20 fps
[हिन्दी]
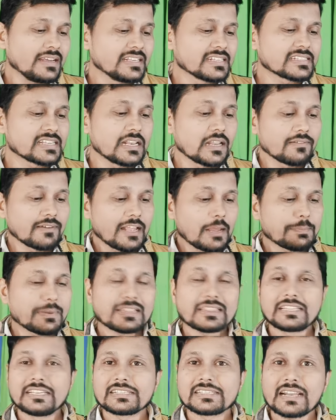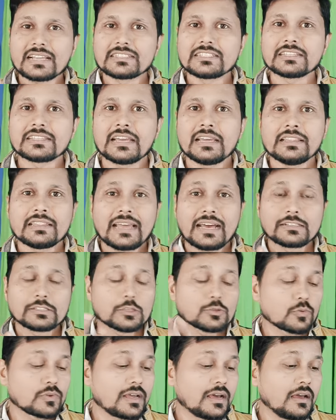इसके अलावा यहाँ पे तीसरा चीज है ध्यान
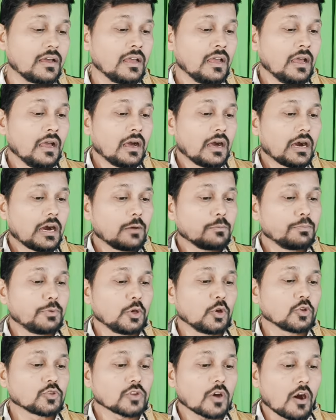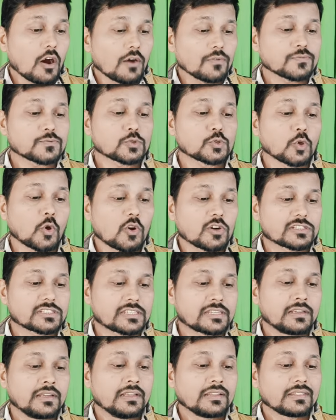से सुना व्यूज ऑफ
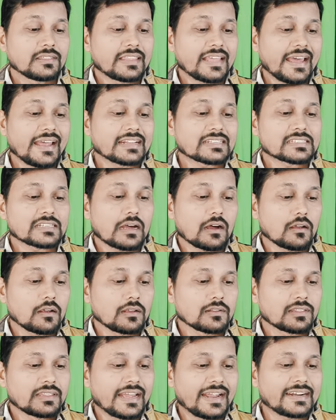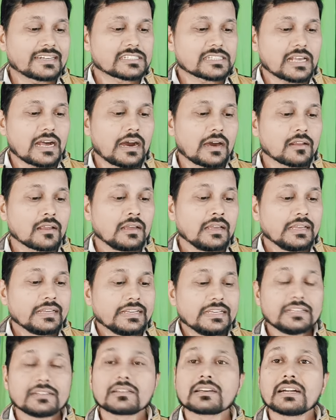सोर्ट्स दैट्स दैट्स आर
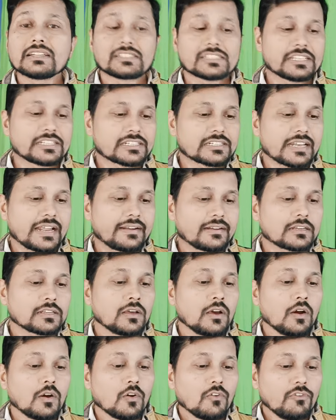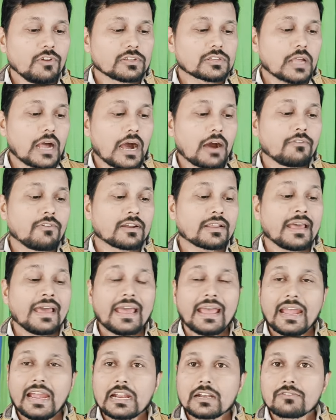इनकन्सिस्टेंट विथ आवर
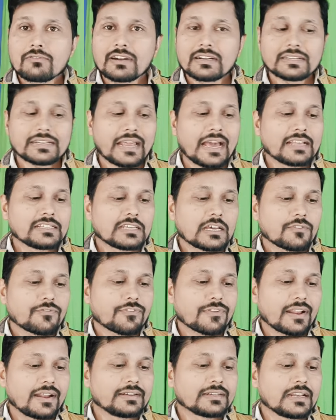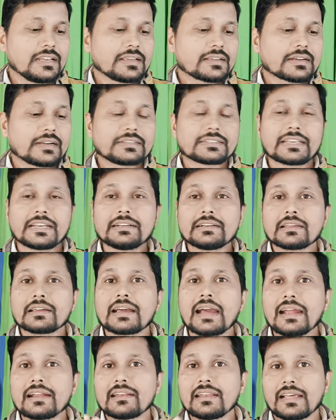एडवर्टाइजर फ्रेंडली कंटेंट
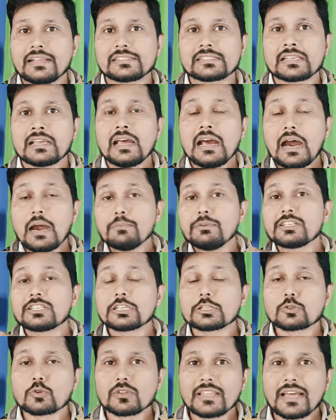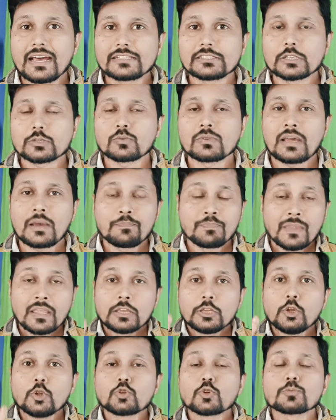गाइडलाइंस अब इस चीज को ध्यान से सुना
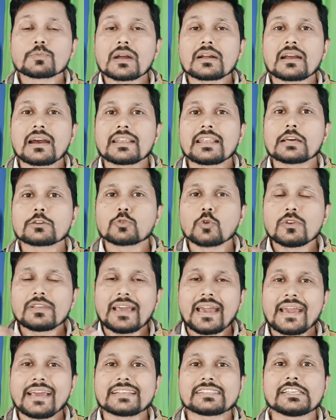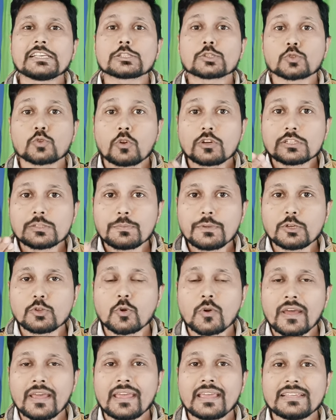YouTube का कहना कोई ऐसी शॉर्ट्स
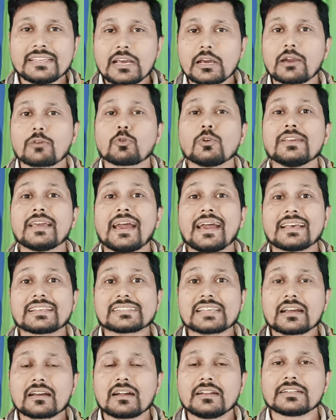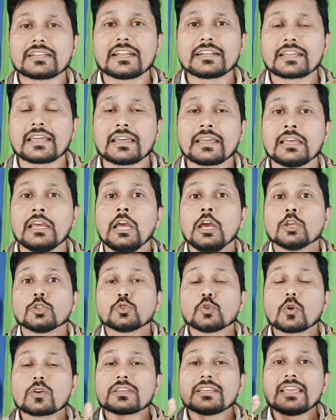वीडियो है या कोई ऐसा कंटेंट है
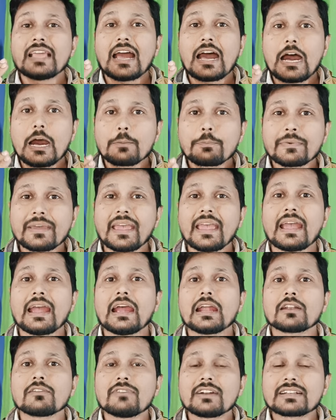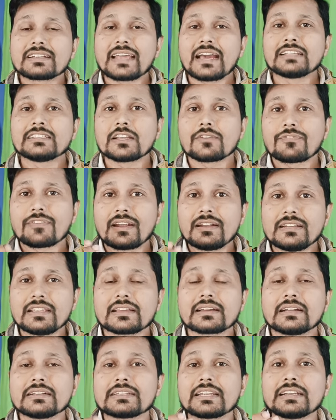जो कि आपके एडवर्टाइजर
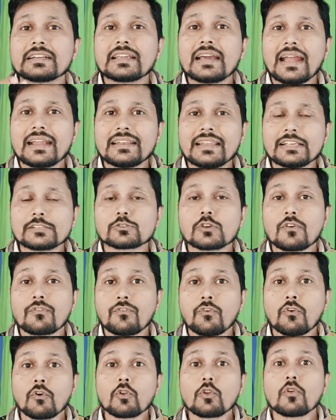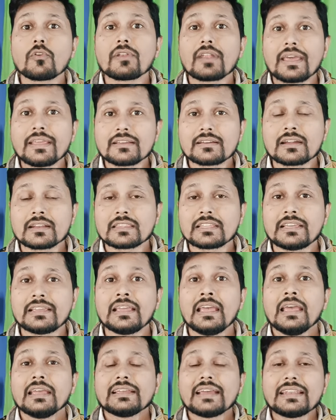फ्रेंडली कंटेंट गाइडलाइंस को फॉलो नहीं करती
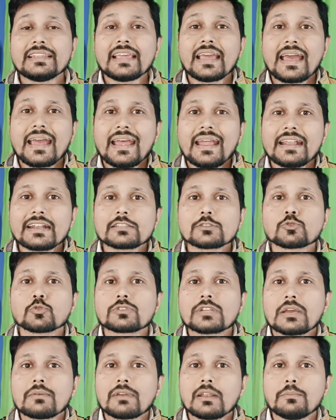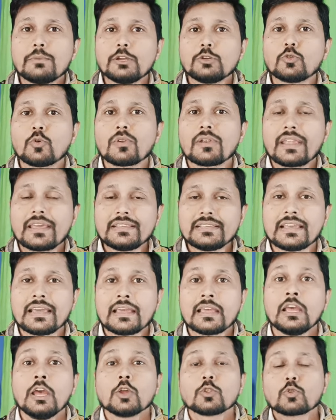यानी एड सुटेबल वीडियो नहीं
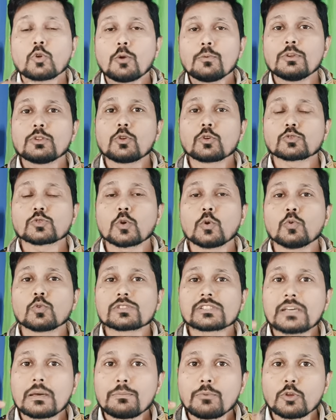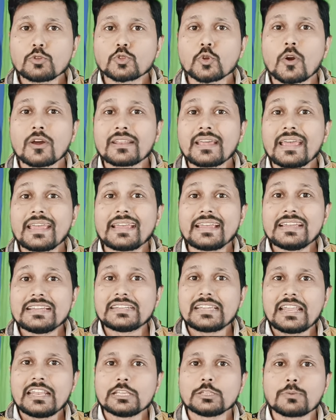है तो भी दोस्तों उसका व्यूज जो है ना
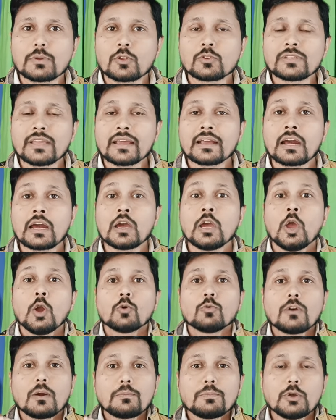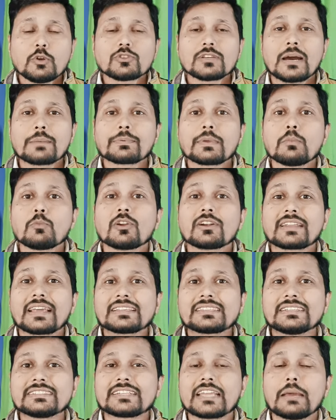इन एलिजिबल हो जाएगा वह व्यूज आपके मोनेटाइजेशन